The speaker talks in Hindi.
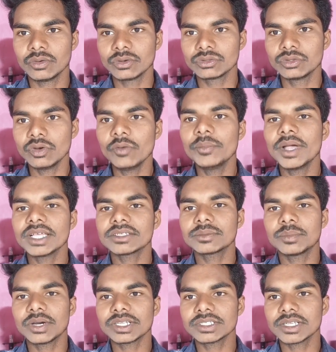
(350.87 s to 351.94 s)
वो दो
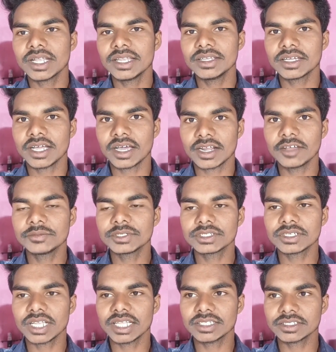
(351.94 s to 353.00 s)
बैस पर चैनल एक आराम
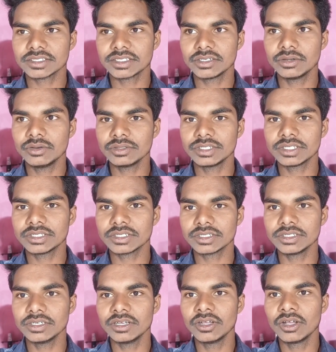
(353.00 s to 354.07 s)
से चला सकते हो जैसे
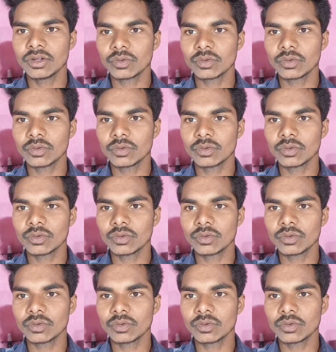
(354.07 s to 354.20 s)
कि